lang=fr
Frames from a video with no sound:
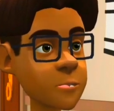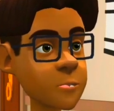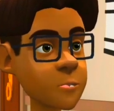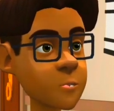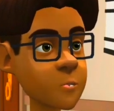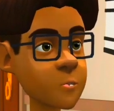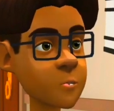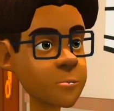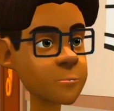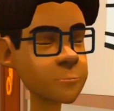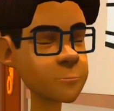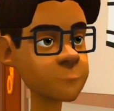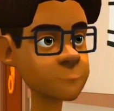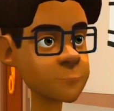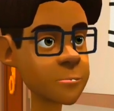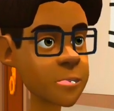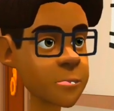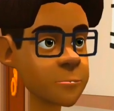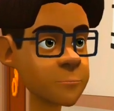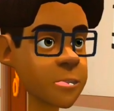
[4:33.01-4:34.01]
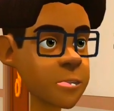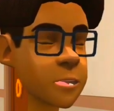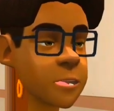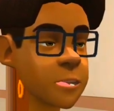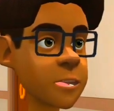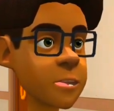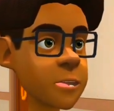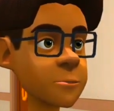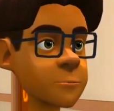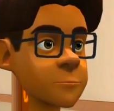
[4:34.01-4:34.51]
mais bon, c'est pas
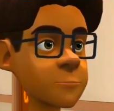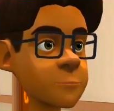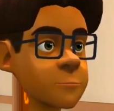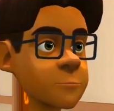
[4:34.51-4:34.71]
grave.